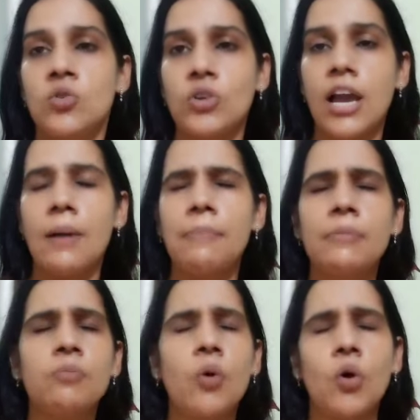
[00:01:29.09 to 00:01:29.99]
तो यहाँ
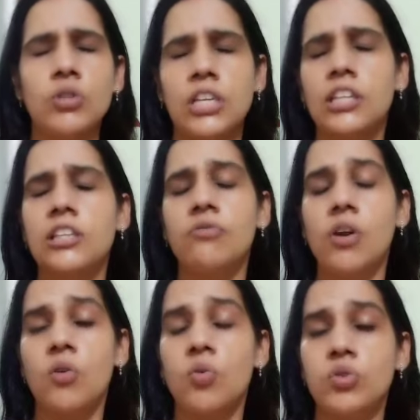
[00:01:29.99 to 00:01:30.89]
पर बहुत ज्यादा
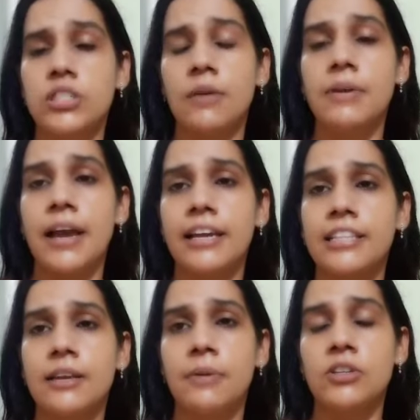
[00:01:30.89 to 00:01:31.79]
दिव्या को गुस्सा भी आ
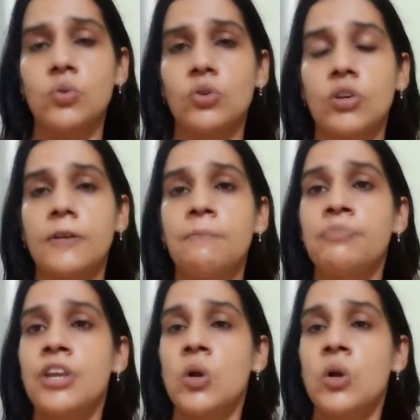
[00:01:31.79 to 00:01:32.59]
गया था ये बात सुनकर